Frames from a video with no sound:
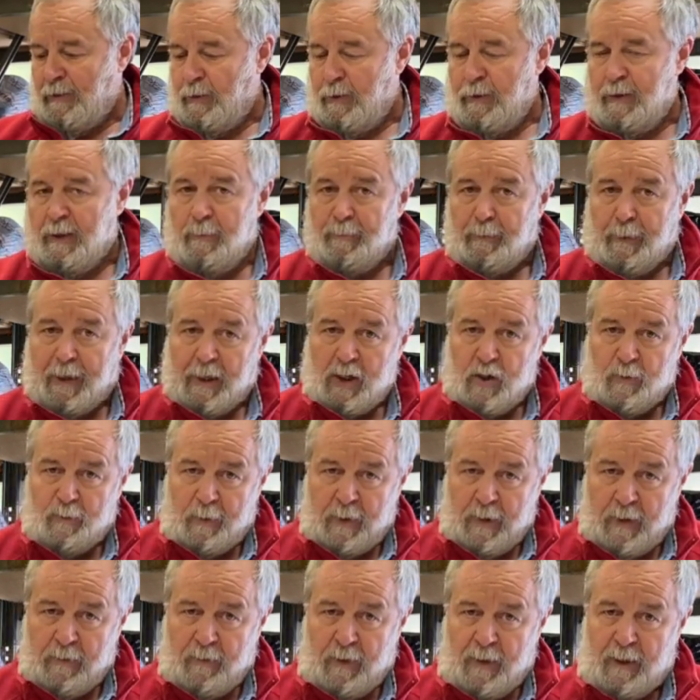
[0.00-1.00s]
solche
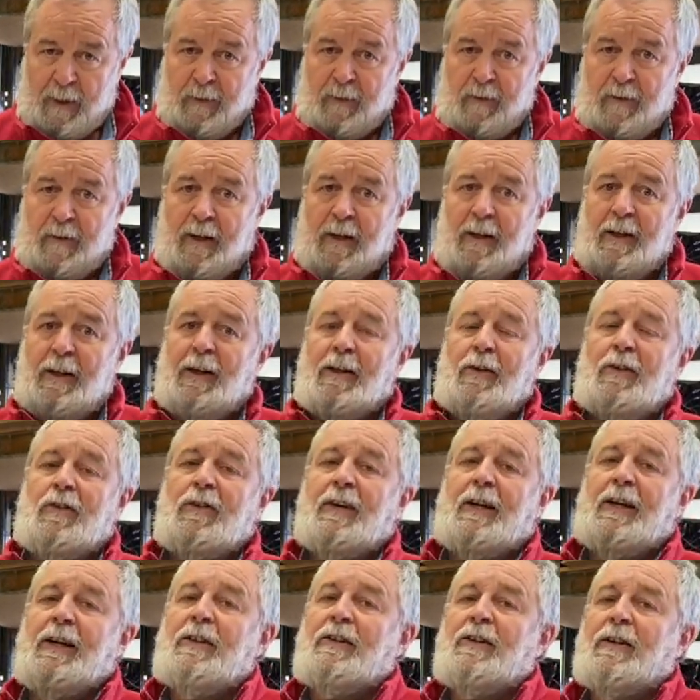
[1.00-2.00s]
Beispiele, wie ich jetzt da
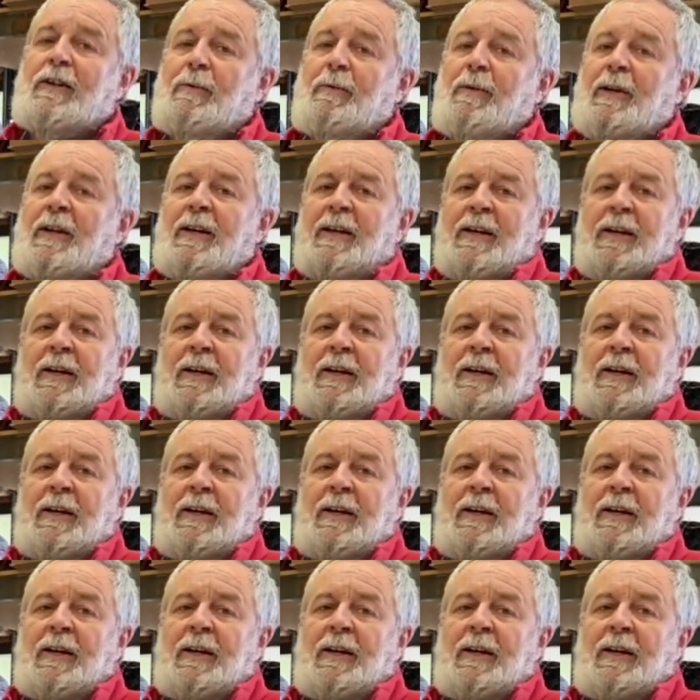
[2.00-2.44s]
gezeigt habe,